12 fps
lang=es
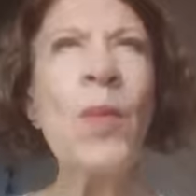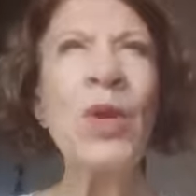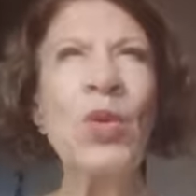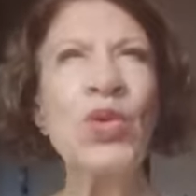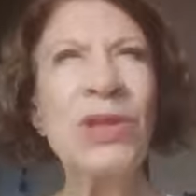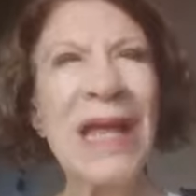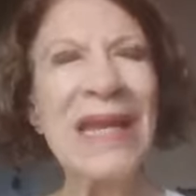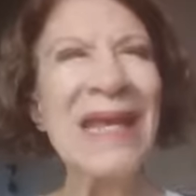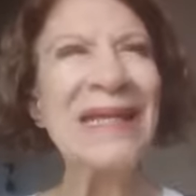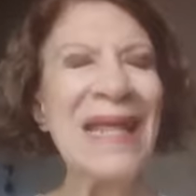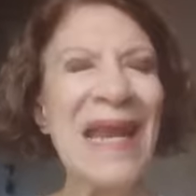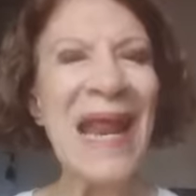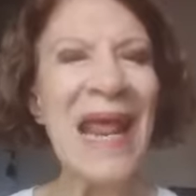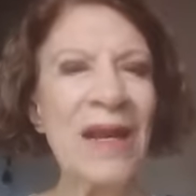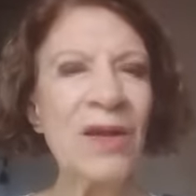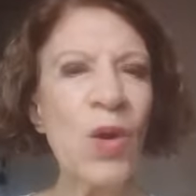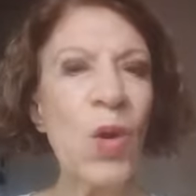me gustaría tener